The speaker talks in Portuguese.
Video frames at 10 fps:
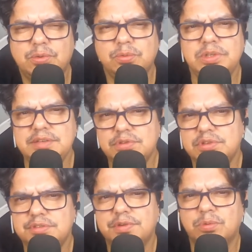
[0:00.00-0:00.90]
com um nível
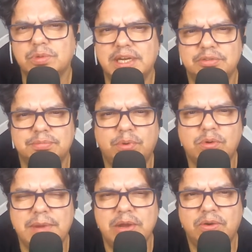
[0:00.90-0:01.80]
de dificuldade um
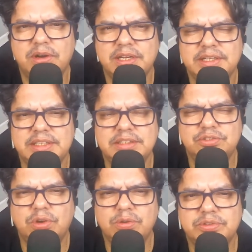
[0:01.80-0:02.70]
pouco maior.
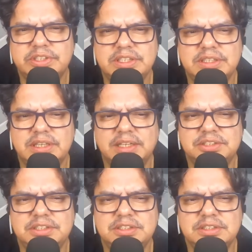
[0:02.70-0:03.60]
Jogos que a
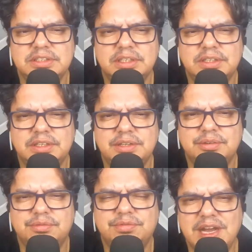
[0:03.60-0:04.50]
gente
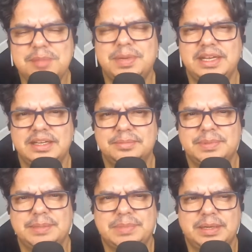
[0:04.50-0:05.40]
vai
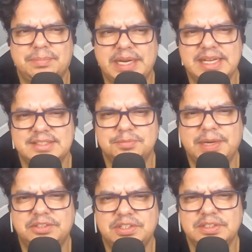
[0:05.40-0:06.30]
para essas
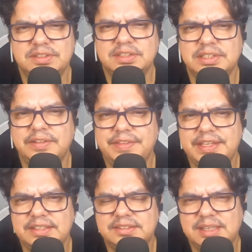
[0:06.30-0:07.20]
partidas
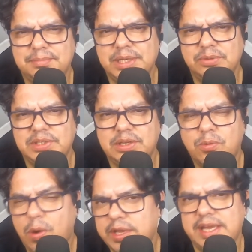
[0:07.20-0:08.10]
e sabendo
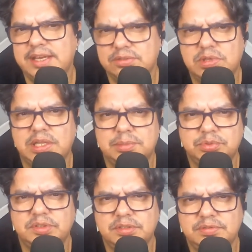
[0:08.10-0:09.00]
que qualquer resultado é
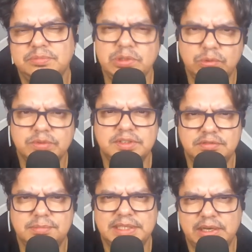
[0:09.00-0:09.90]
possível,
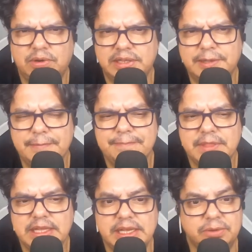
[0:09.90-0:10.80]
inclusive uma derrota.
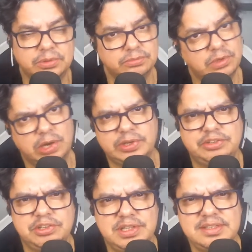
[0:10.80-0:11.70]
É, não é o
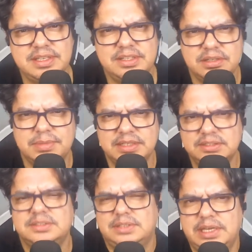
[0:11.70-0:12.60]
que a gente deseja,
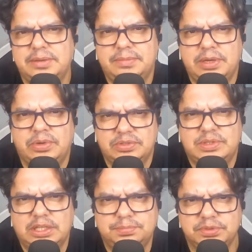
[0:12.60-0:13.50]
mas é, é um
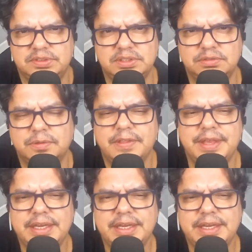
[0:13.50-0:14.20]
resultado possível.